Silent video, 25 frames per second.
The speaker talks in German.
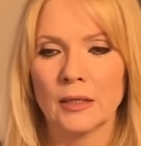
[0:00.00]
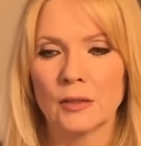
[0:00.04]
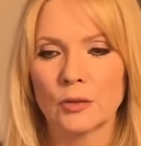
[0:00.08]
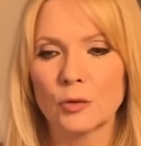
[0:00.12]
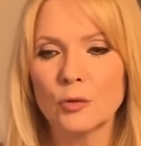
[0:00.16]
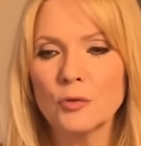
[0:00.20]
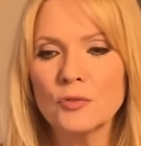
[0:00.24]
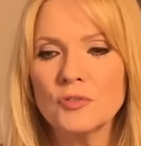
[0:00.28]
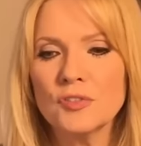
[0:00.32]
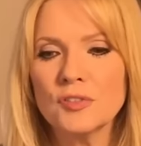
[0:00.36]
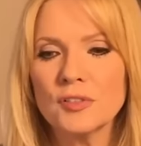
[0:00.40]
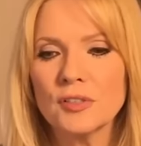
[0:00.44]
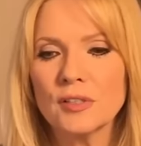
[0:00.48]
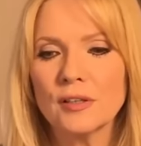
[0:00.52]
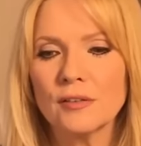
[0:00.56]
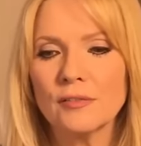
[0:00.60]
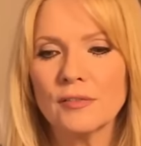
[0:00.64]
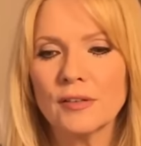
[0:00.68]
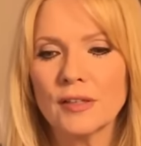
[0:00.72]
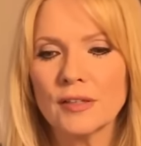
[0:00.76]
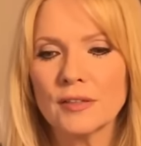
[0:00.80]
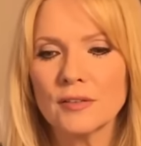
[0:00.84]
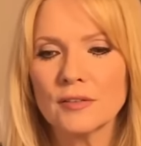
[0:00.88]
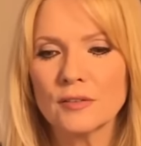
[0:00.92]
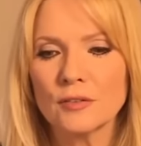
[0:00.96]

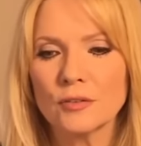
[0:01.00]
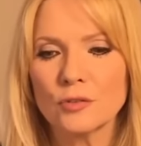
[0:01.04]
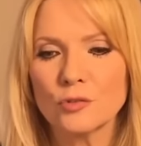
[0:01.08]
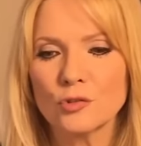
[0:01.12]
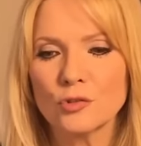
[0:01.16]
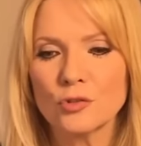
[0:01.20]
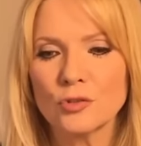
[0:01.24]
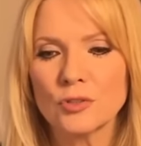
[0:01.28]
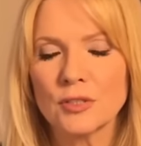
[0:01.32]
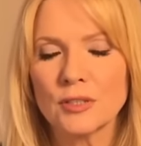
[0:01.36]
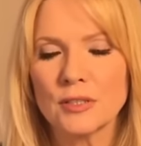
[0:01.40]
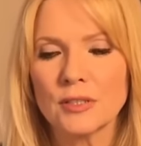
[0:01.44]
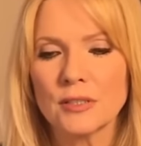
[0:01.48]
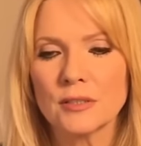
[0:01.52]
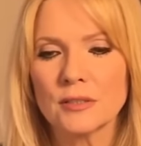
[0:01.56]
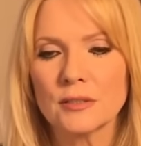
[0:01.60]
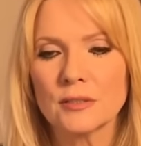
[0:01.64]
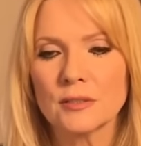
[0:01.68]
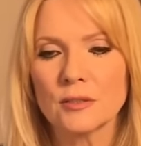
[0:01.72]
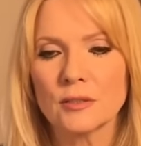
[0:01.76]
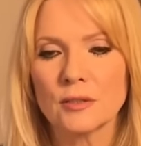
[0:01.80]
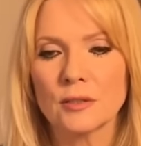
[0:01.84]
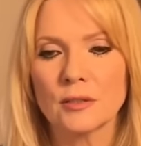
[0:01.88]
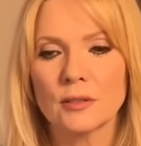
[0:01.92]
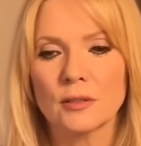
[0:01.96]
Günstigerweise
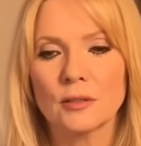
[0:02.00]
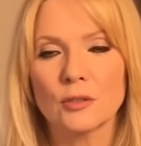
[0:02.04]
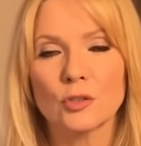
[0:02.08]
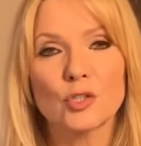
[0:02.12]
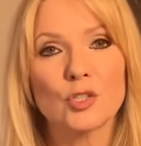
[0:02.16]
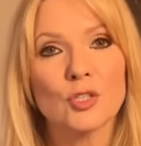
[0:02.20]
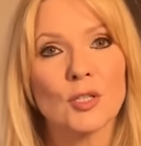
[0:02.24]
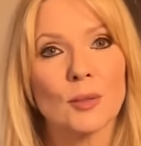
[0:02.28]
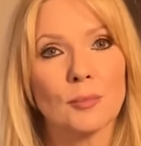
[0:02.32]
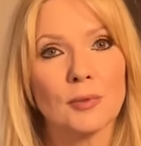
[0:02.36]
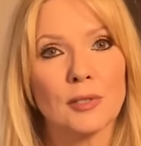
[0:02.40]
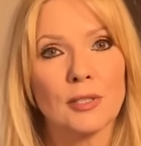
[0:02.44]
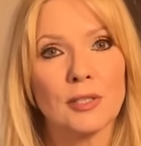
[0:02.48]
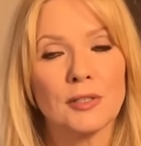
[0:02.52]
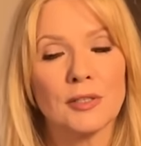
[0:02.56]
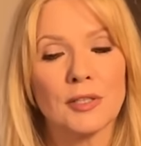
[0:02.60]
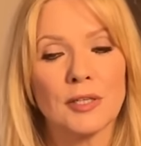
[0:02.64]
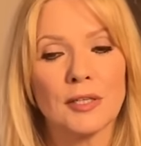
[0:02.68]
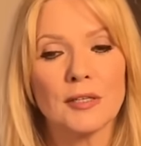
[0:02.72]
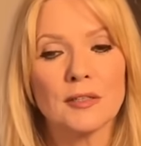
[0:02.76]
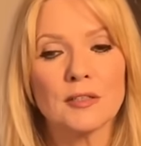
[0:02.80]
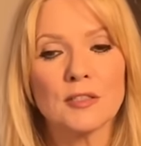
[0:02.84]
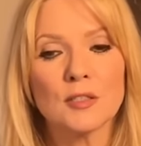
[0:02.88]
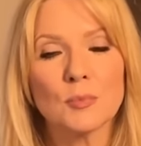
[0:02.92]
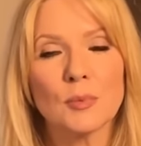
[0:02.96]
steht äh,
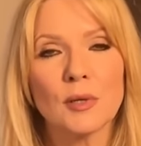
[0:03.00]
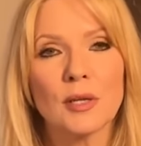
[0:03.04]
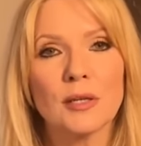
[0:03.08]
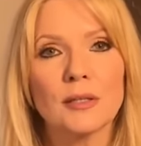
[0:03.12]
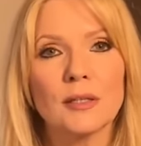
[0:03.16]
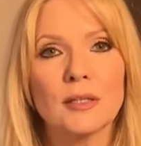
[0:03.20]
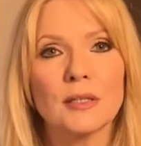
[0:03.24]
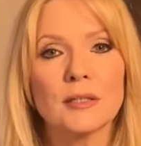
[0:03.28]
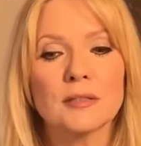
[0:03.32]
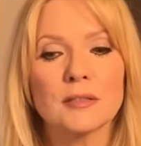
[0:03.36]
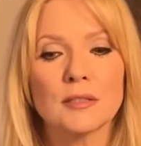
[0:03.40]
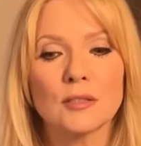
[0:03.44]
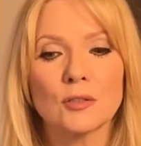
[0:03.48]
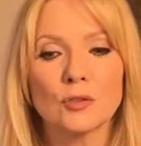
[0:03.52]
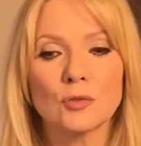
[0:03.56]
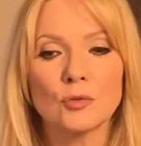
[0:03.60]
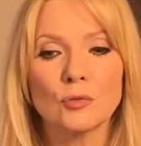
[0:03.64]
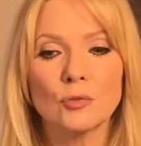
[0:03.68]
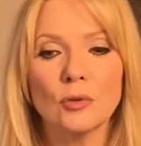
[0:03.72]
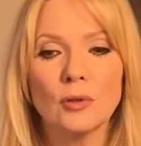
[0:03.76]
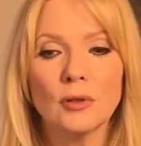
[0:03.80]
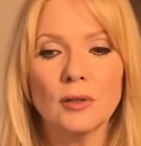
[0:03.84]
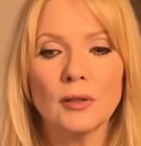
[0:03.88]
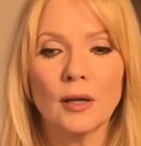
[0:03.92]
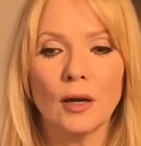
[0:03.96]
Stabilitätsplanet
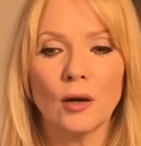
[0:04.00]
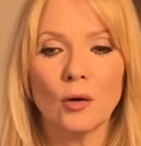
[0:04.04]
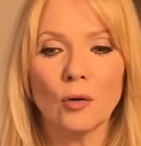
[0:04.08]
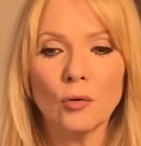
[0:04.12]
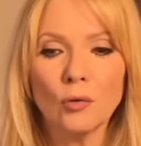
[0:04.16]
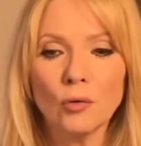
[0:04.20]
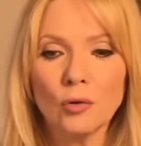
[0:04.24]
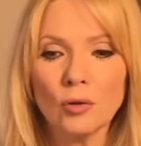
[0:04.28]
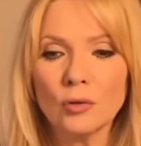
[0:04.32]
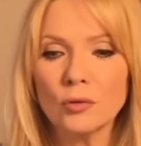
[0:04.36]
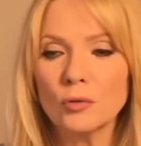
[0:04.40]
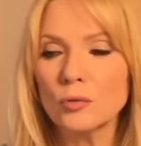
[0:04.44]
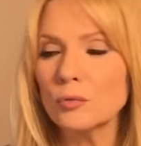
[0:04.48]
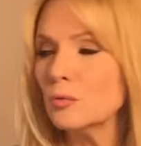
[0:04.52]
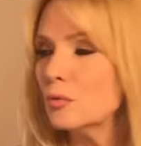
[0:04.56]
Saturn auch